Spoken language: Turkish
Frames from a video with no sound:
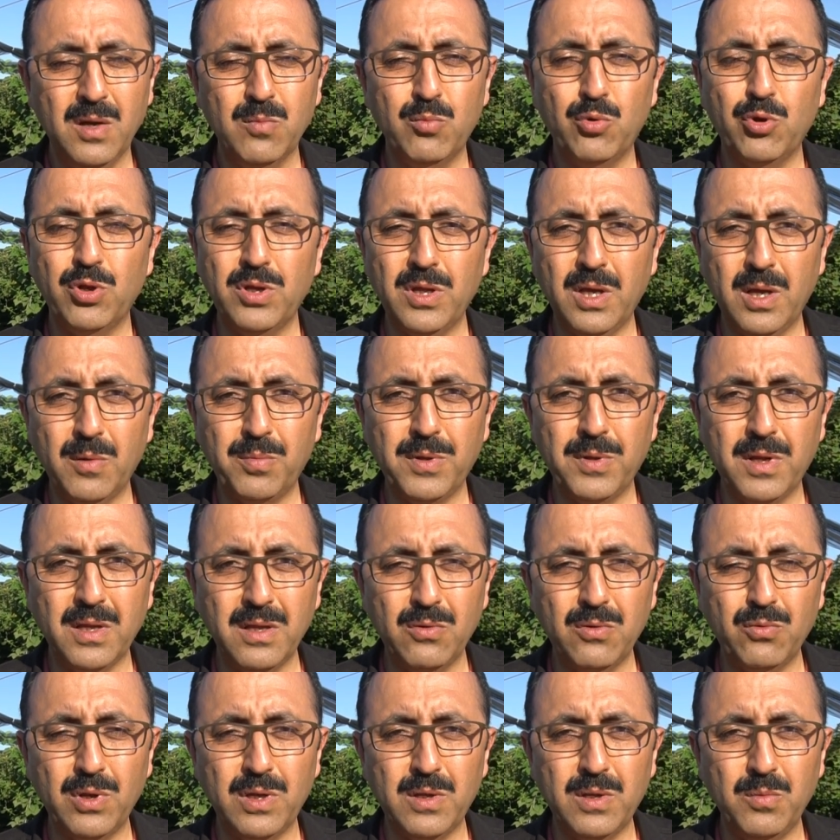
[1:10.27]
Burada yapılan
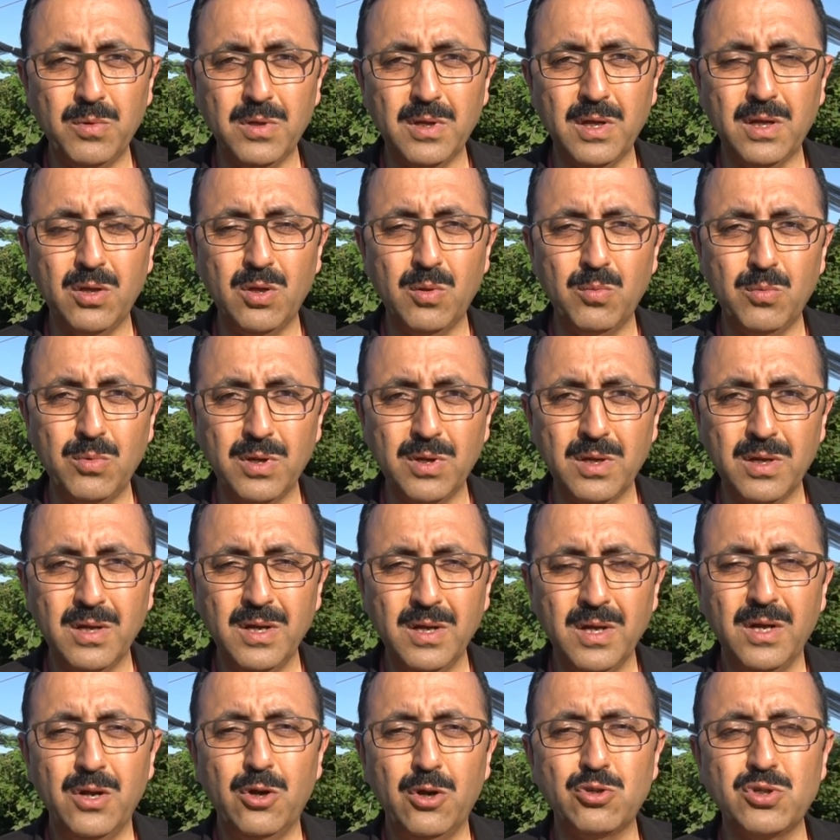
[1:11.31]
üretimin en önemli
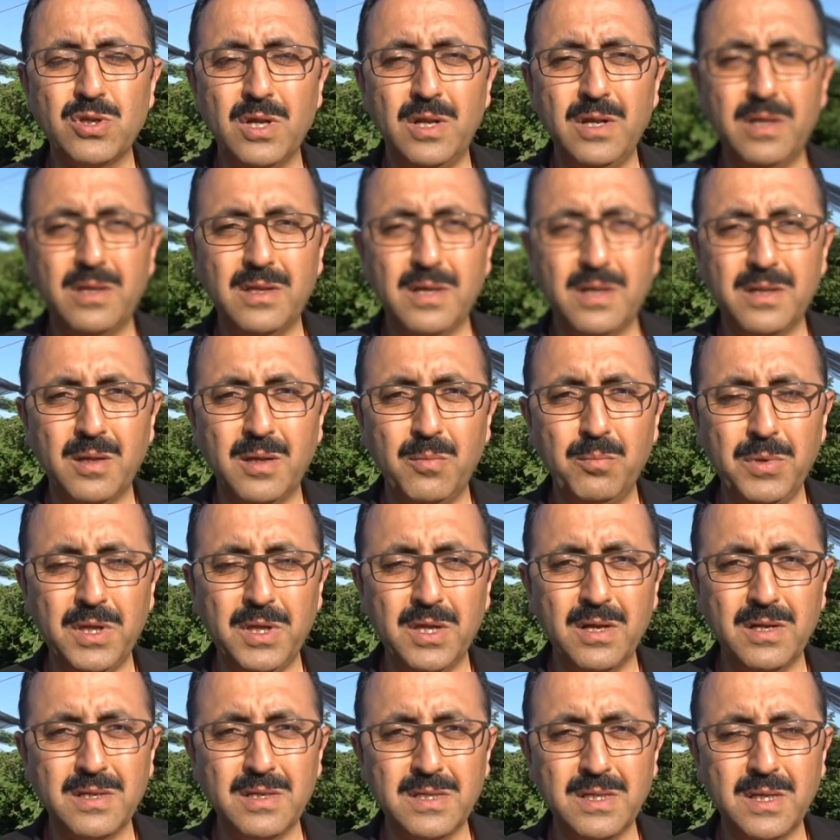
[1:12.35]
özelliklerden bir
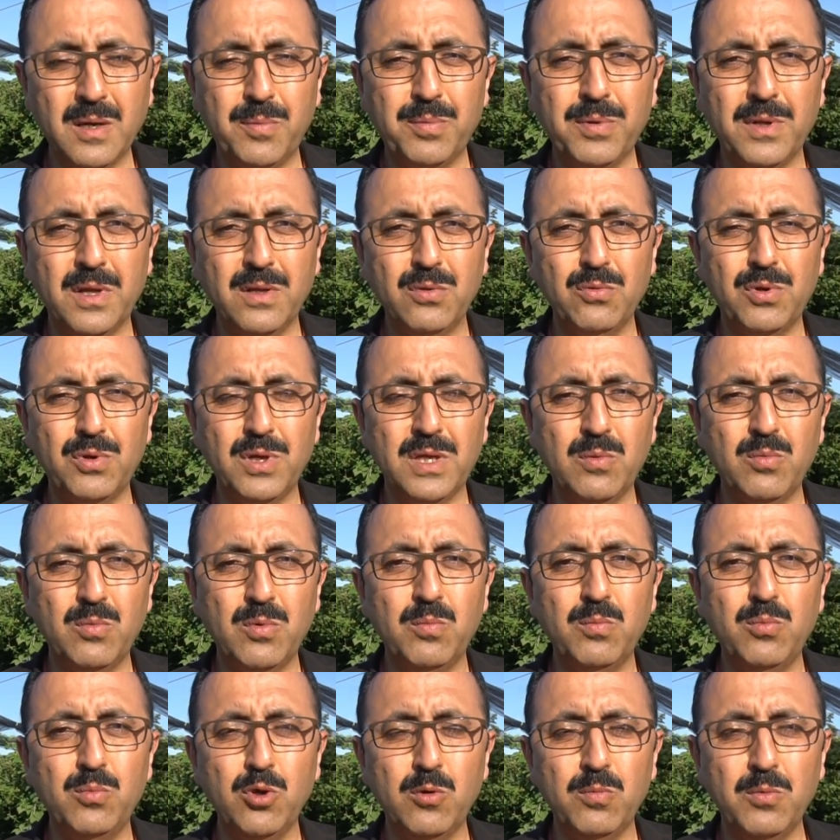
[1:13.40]
tanesi yapılan
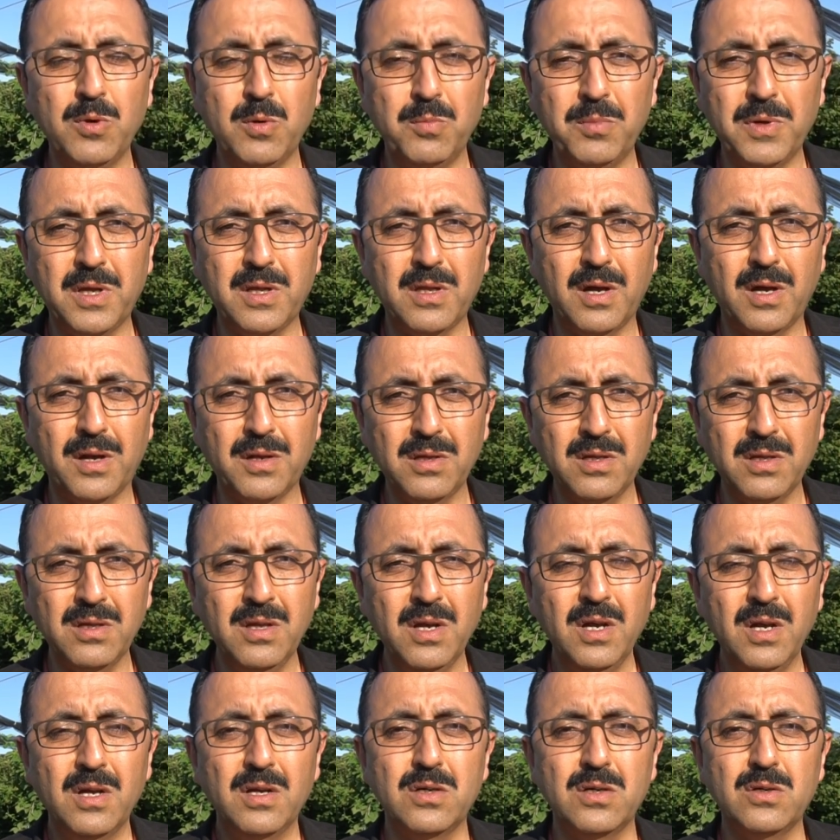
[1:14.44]
üretimin büyük bir miktarının
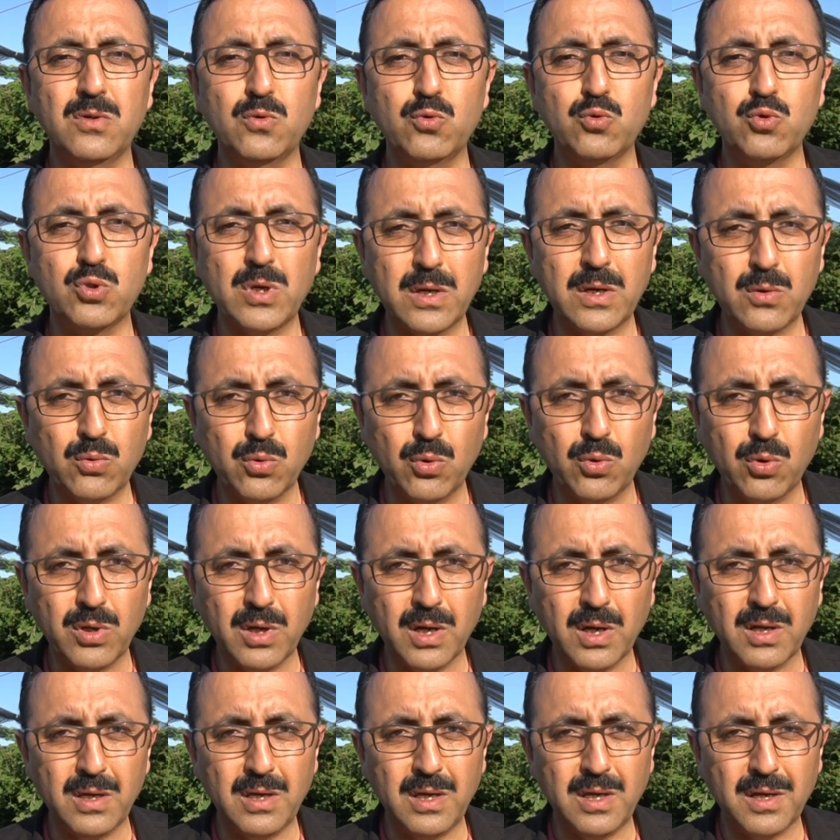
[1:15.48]
uzak
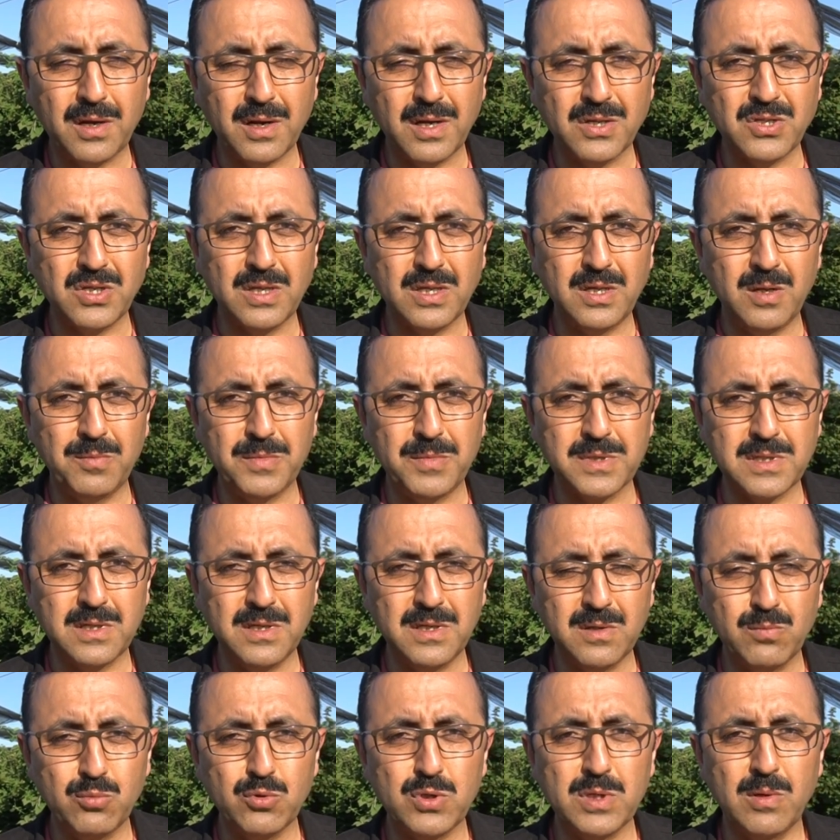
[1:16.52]
doğuya ihraç
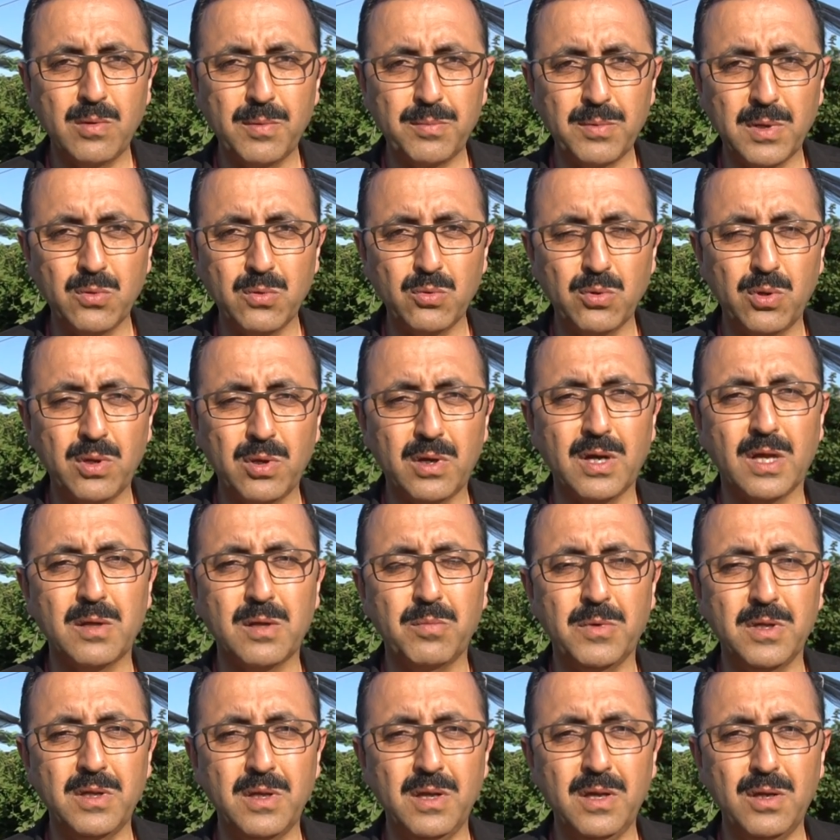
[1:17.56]
edilmesidir. Bu sebepten dolayı
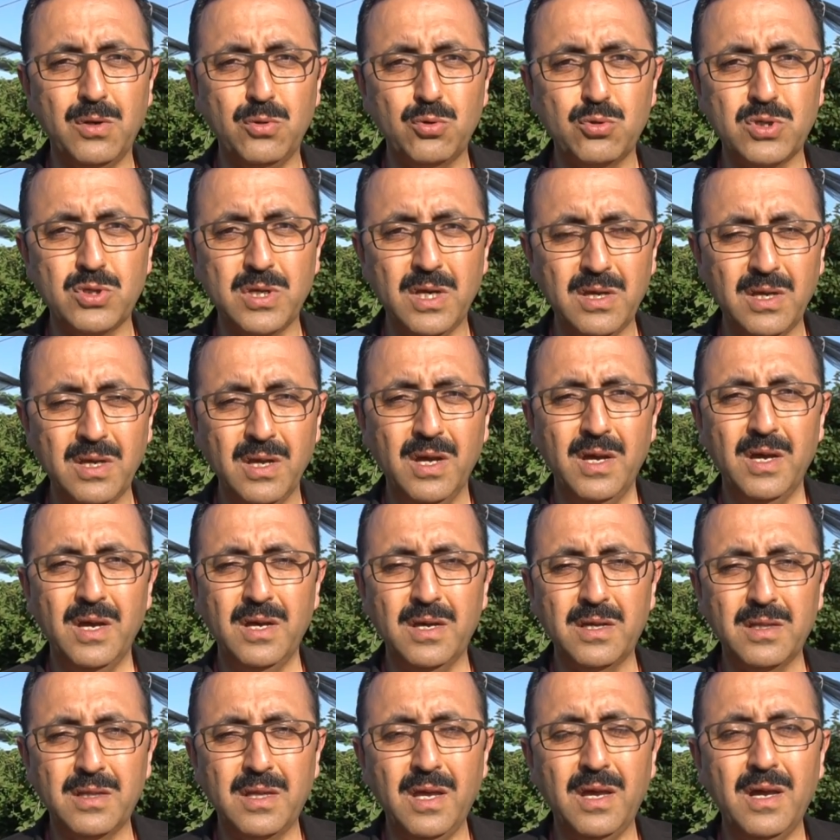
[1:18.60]
katma değeri yüksek,
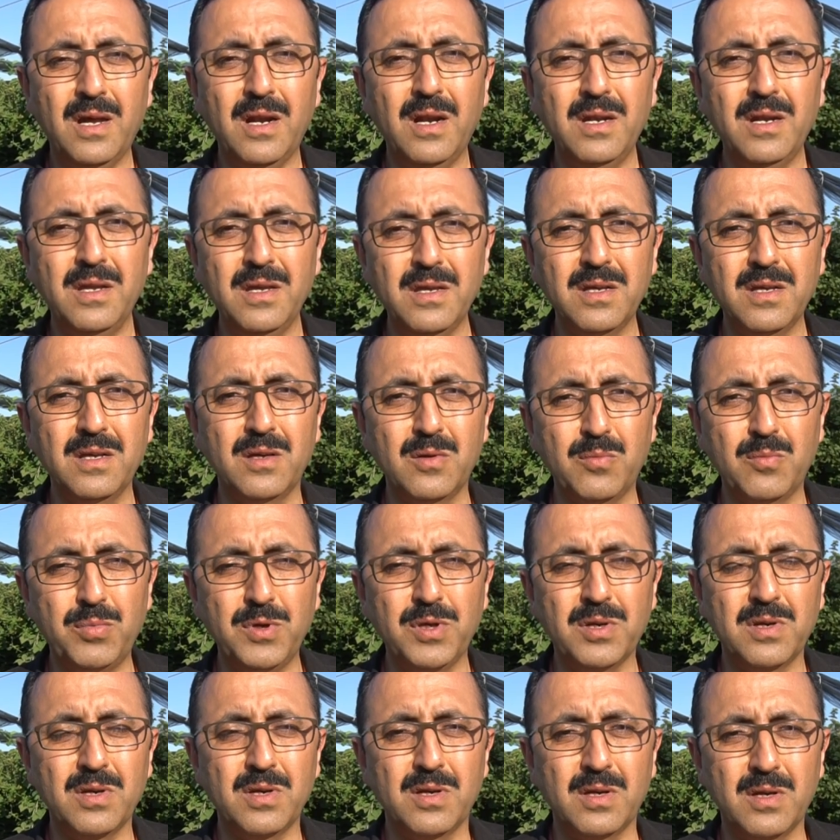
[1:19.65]
değerli
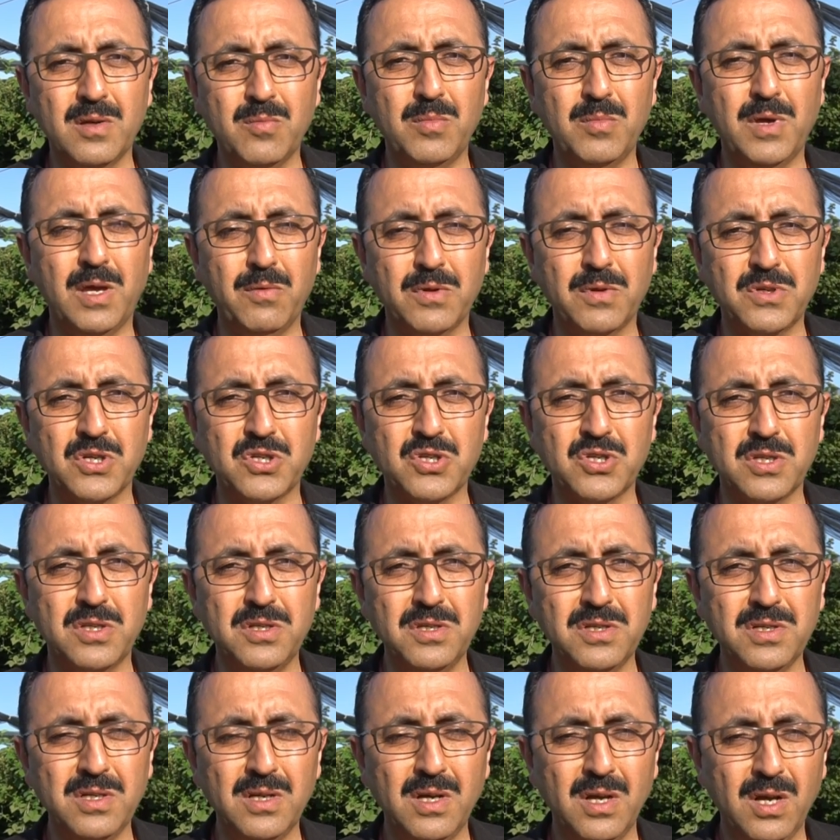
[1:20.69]
bir meyve
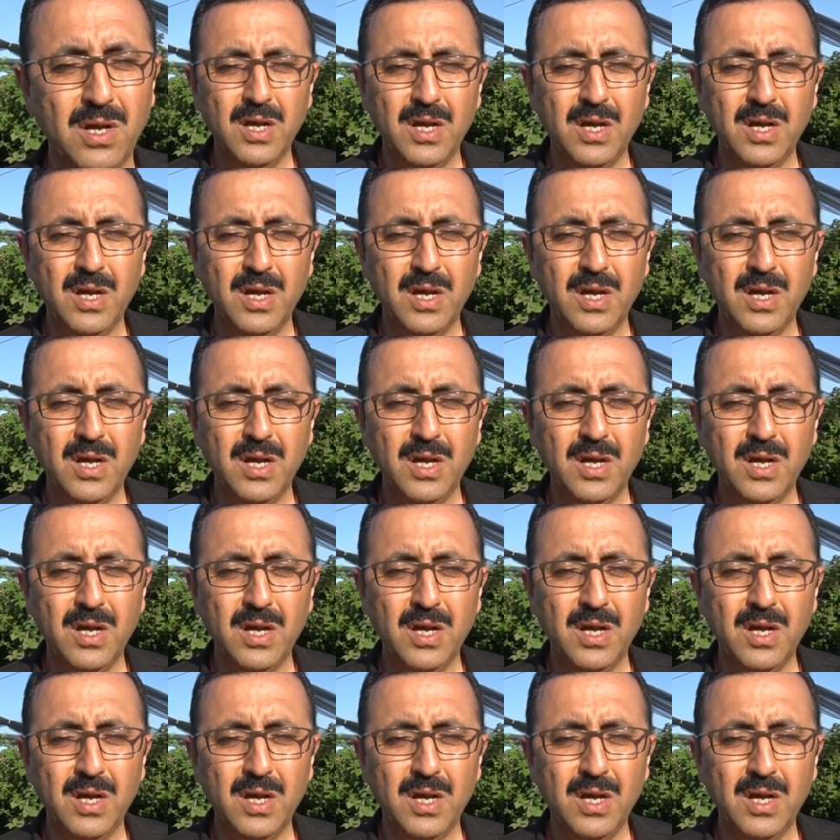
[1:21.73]
çeşididir.